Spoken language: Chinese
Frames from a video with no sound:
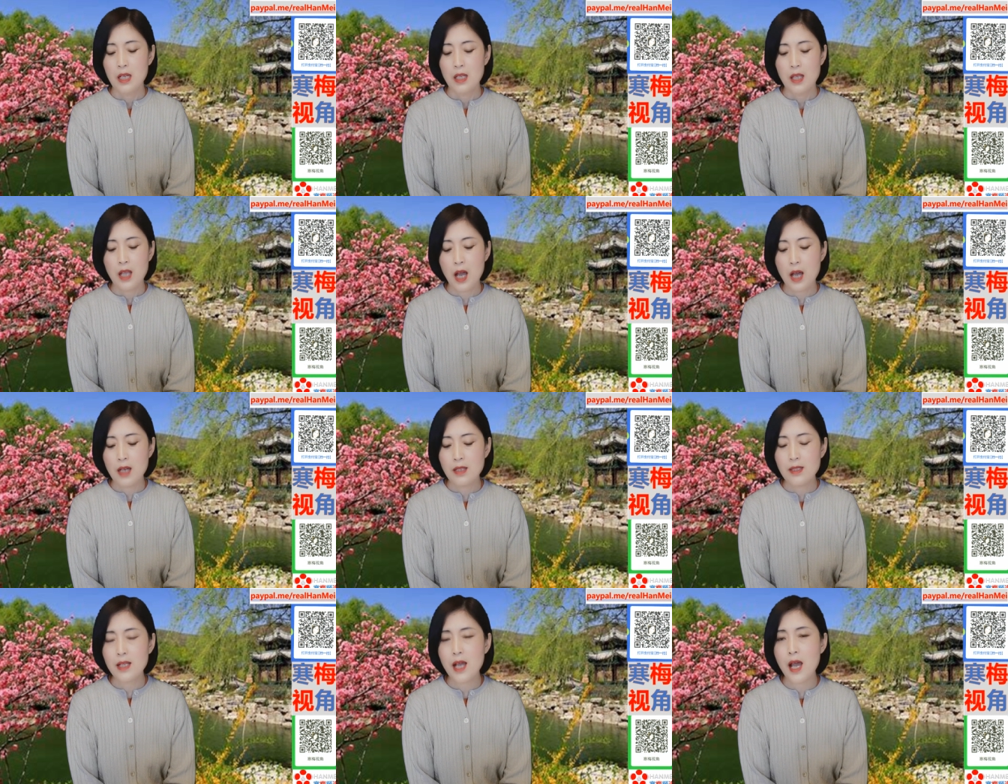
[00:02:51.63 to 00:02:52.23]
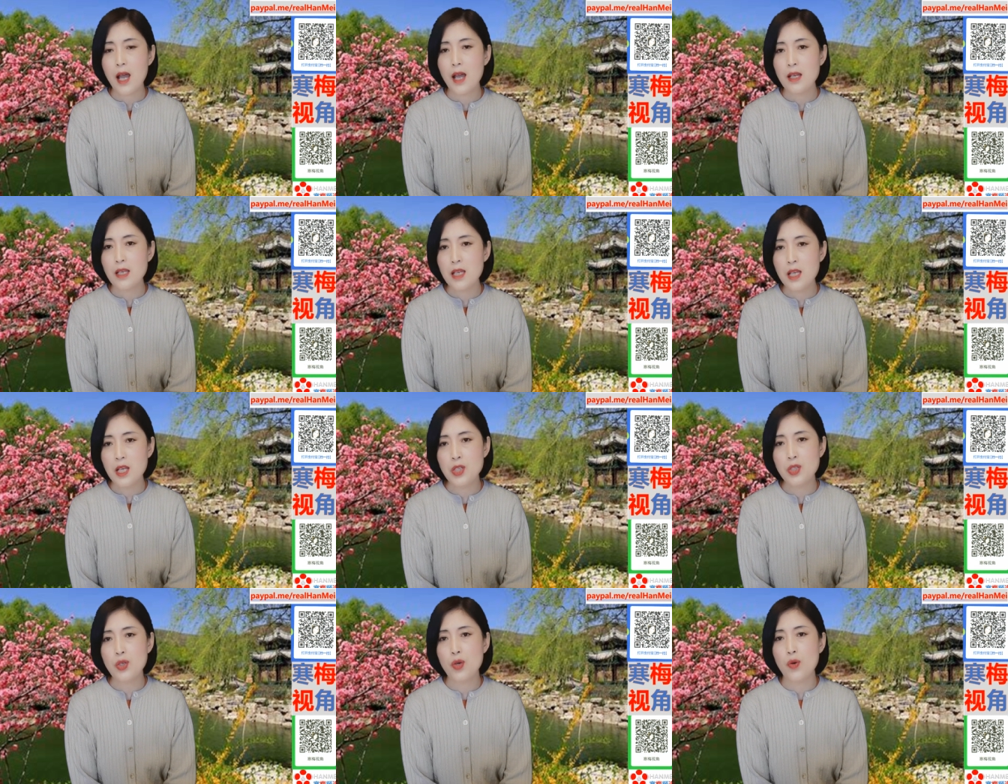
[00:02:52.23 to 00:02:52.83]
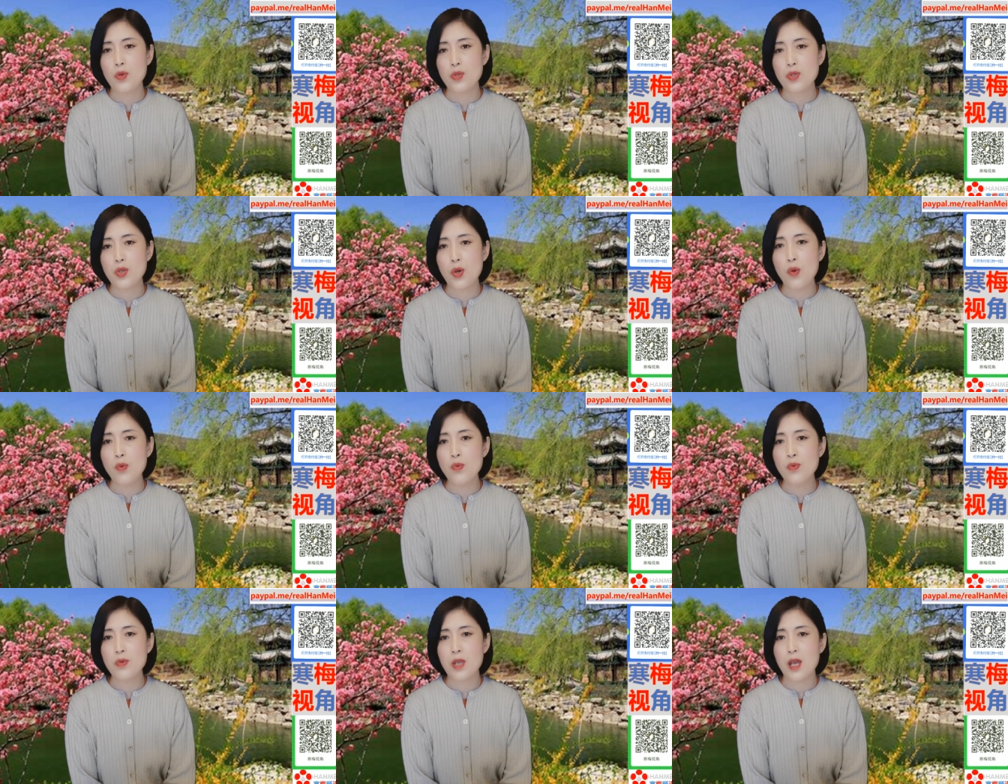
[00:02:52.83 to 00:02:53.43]
那在一九九
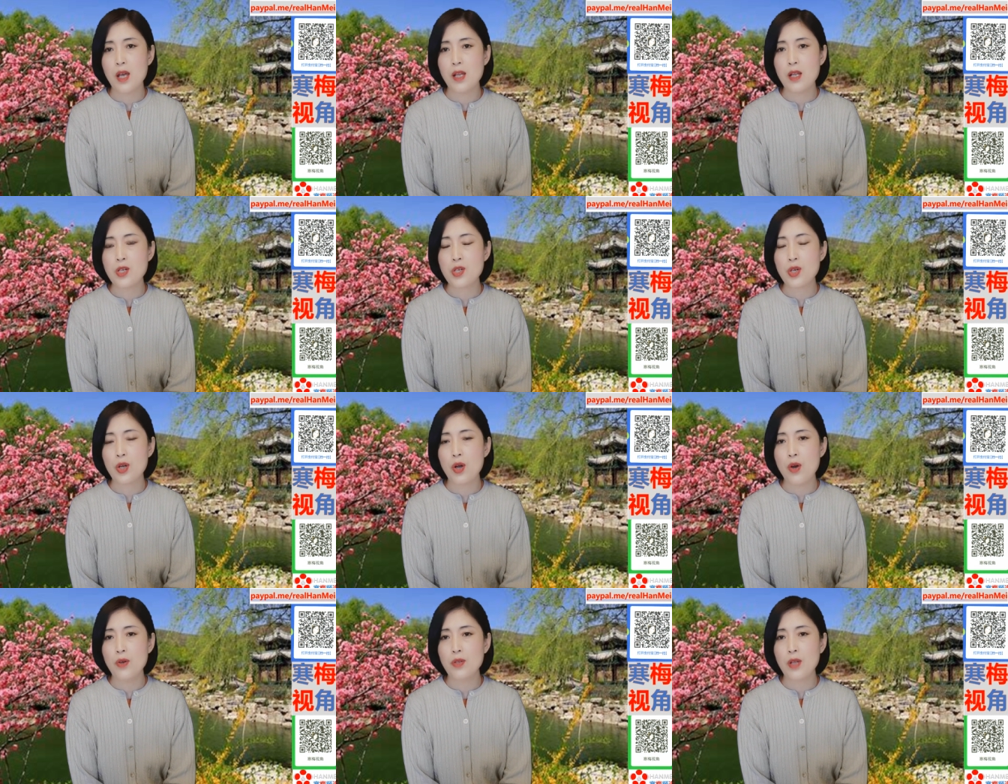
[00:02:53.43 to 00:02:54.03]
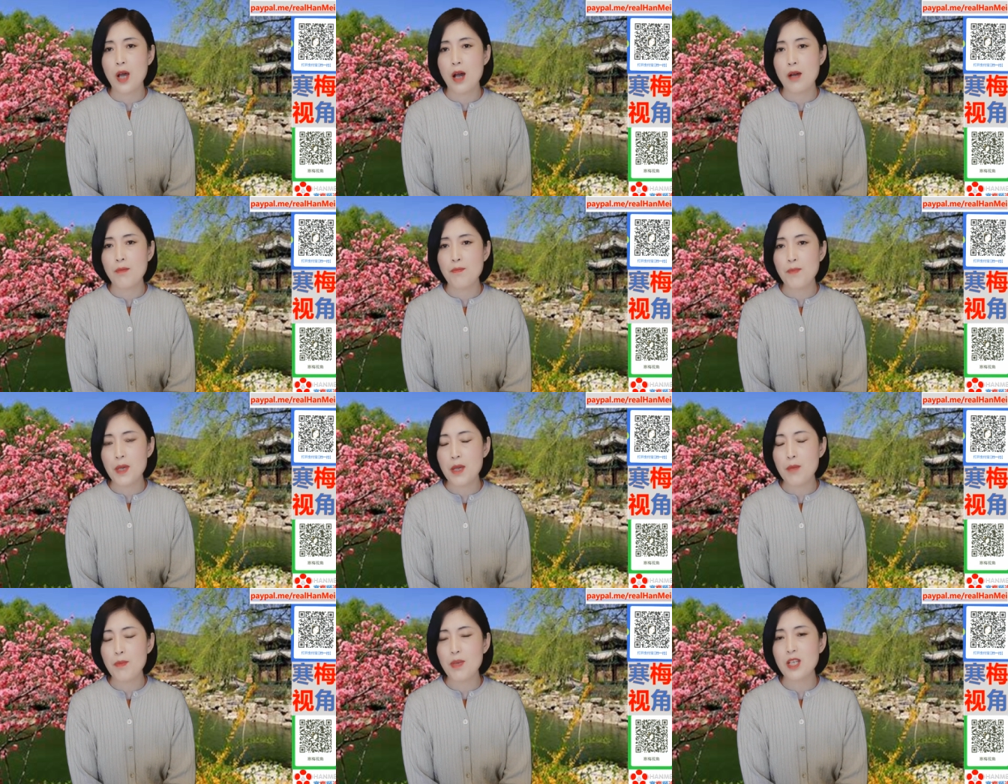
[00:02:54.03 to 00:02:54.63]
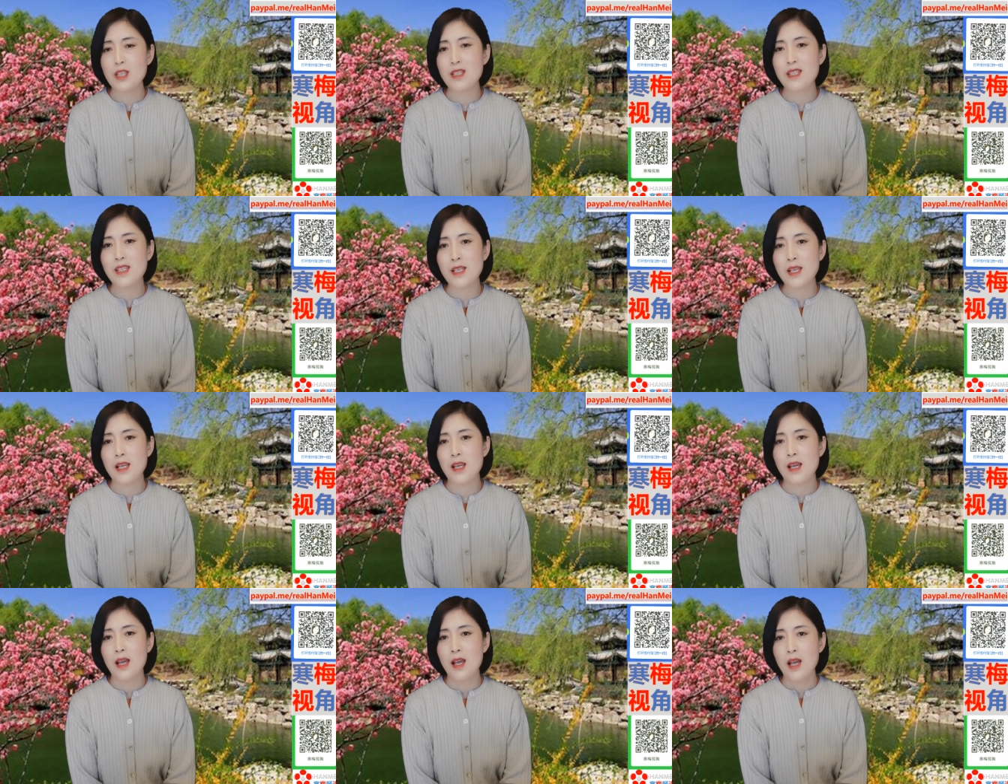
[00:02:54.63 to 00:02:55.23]
五年的时候
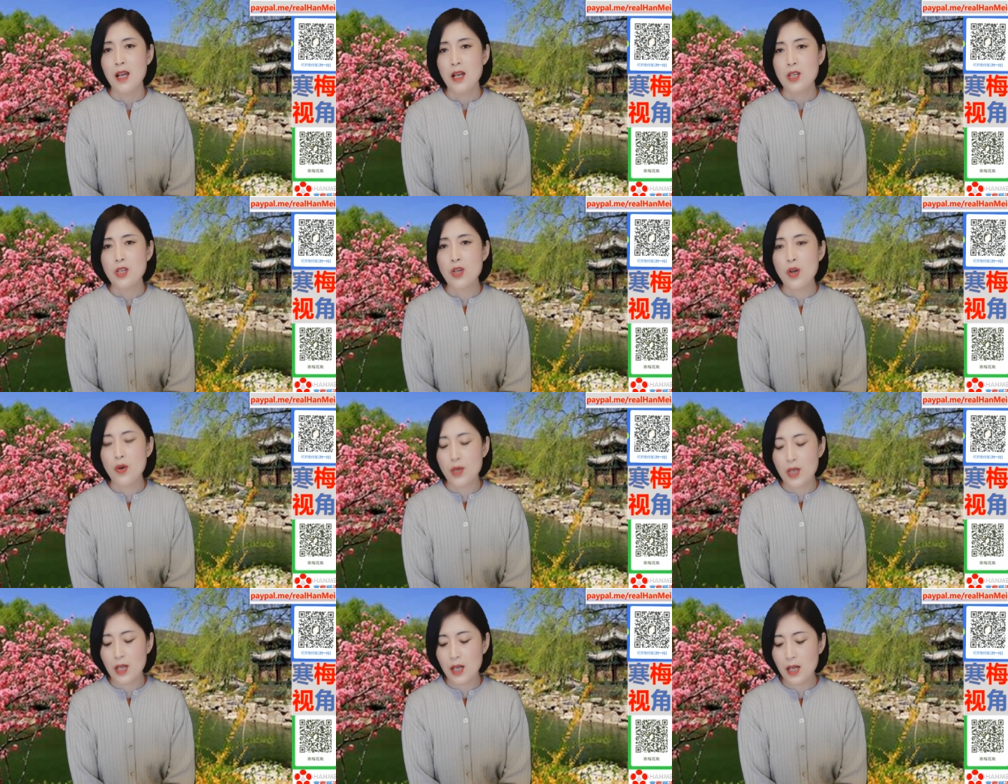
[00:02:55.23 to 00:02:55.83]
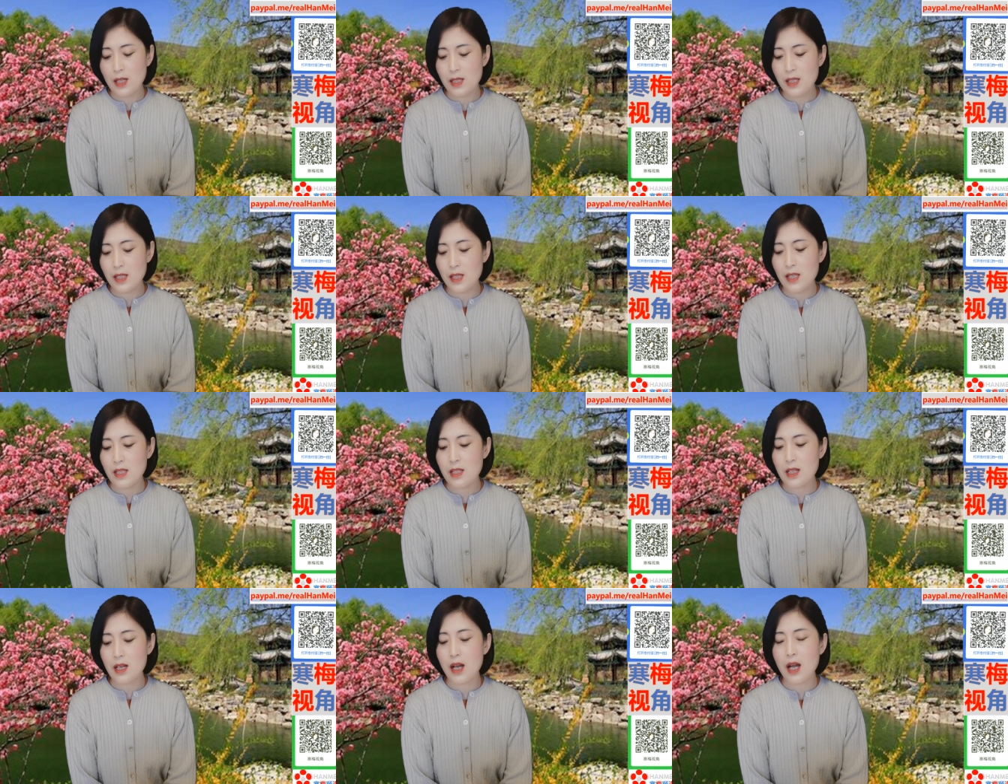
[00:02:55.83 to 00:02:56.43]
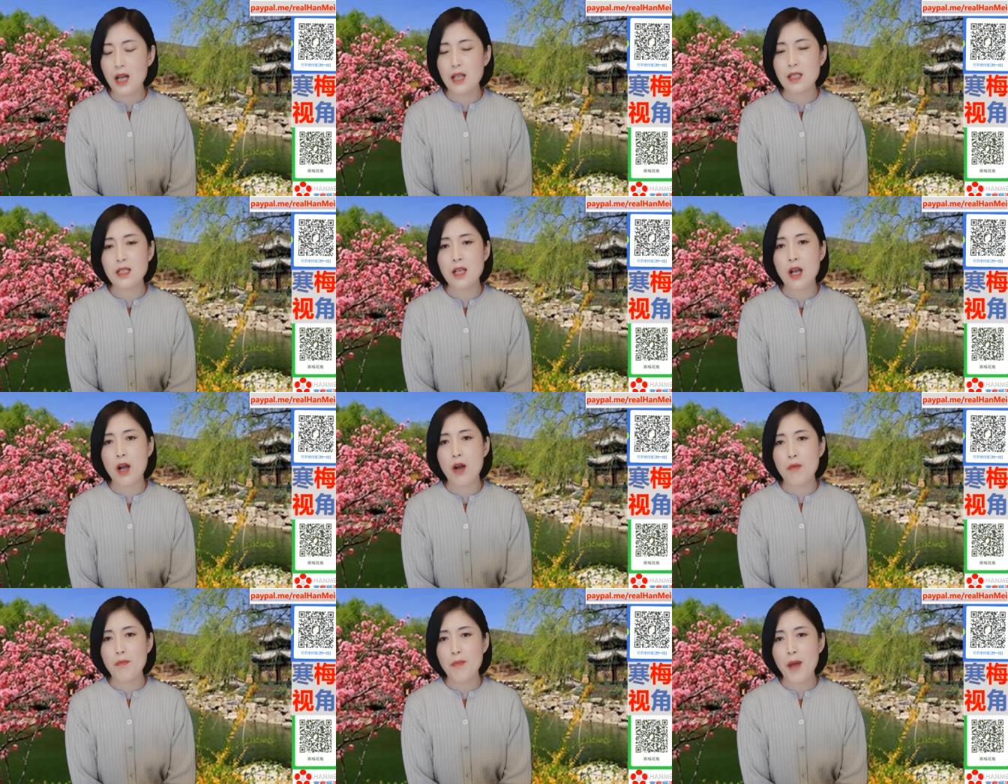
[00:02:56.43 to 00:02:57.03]
呢，BBC 有一个记者
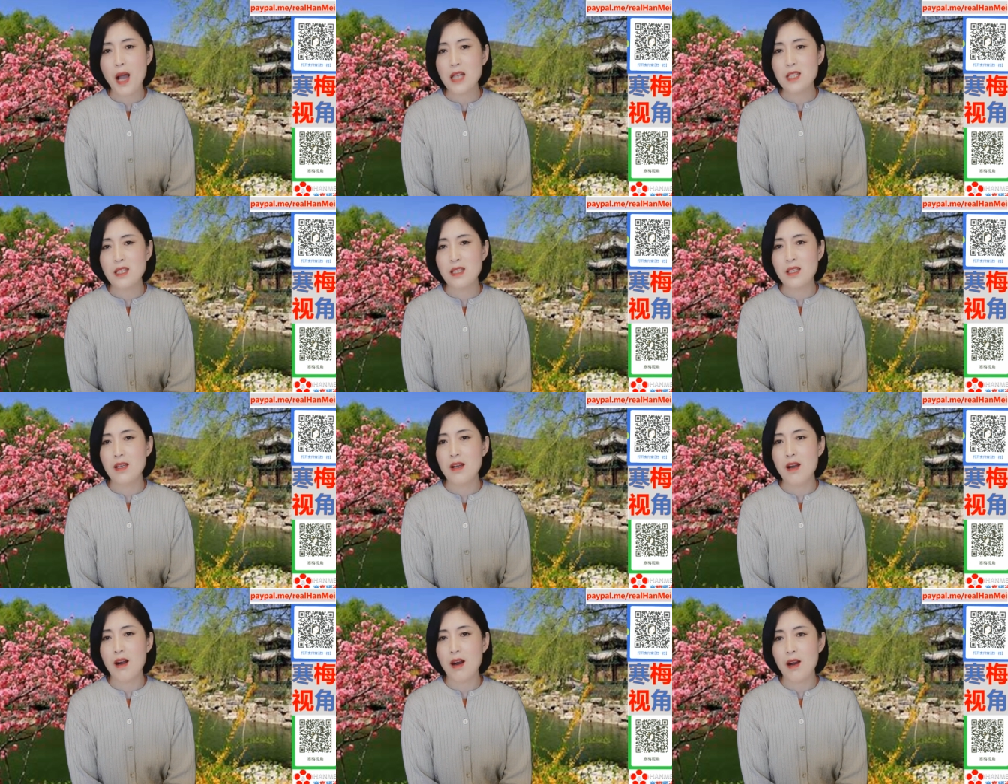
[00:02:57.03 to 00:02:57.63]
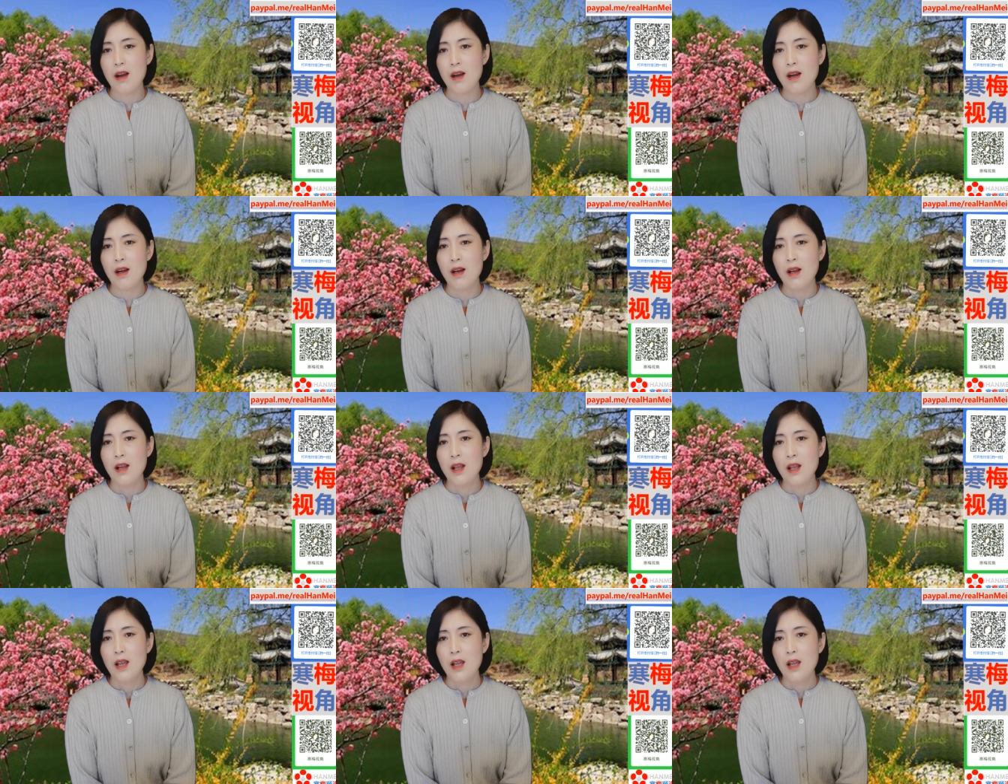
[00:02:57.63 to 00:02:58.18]
叫巴希尔，